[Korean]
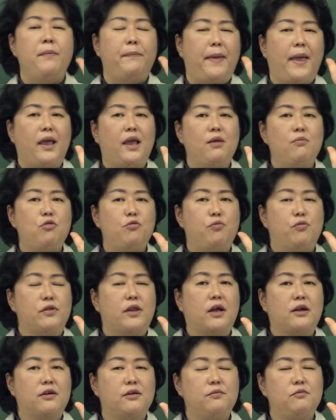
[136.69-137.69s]
폐기물
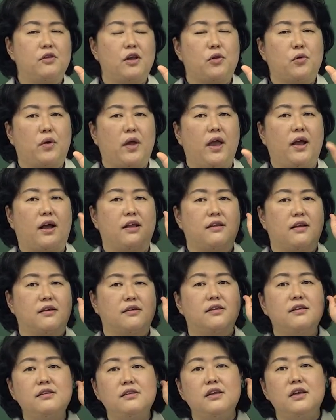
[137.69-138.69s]
부담금 제도의 가장
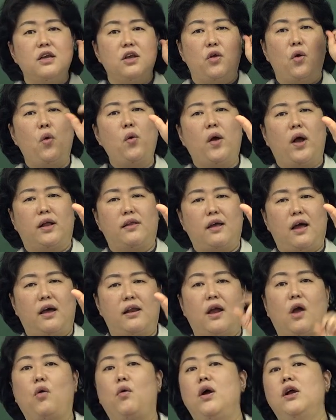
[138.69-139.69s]
큰
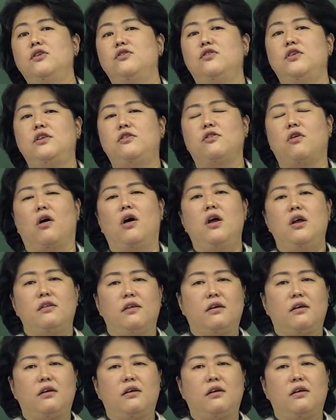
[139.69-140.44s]
효과다라고 할 수 있죠.